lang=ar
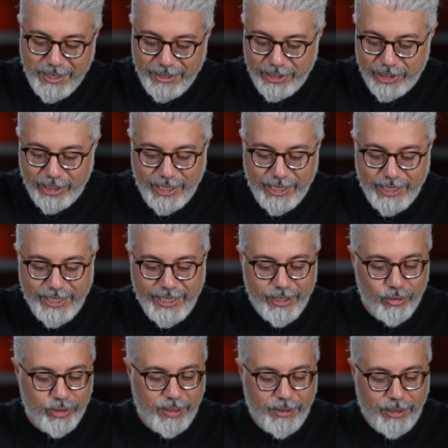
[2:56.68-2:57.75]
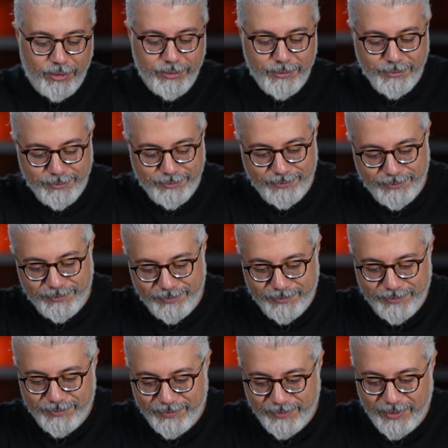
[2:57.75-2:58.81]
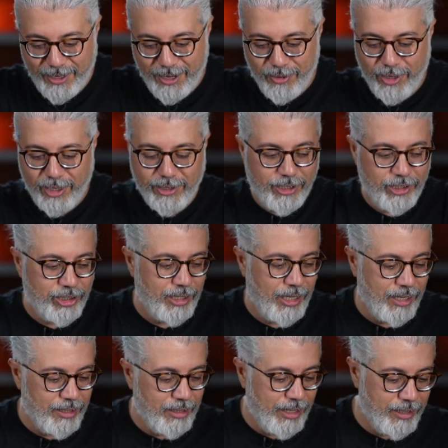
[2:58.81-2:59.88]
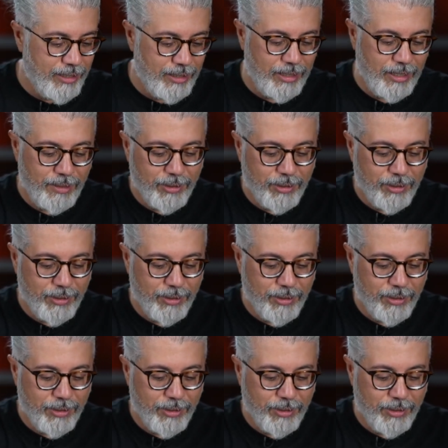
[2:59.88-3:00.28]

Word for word: نيجي للهيرو تبعهم او اكثر شيء حنلاقيه